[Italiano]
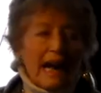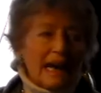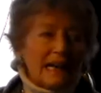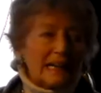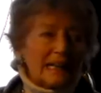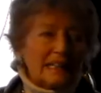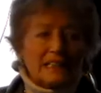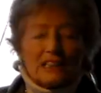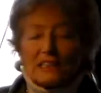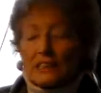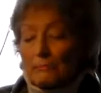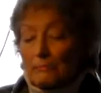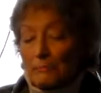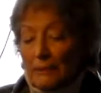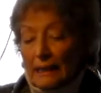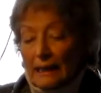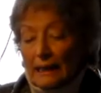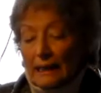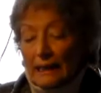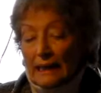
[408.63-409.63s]
anche di
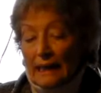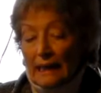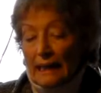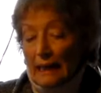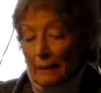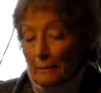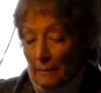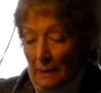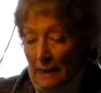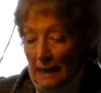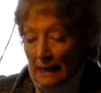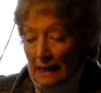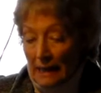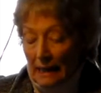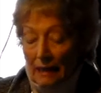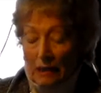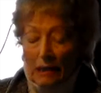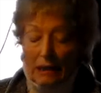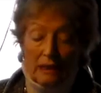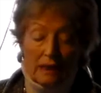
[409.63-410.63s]
sapere
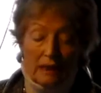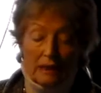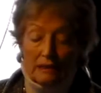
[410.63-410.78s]
capire,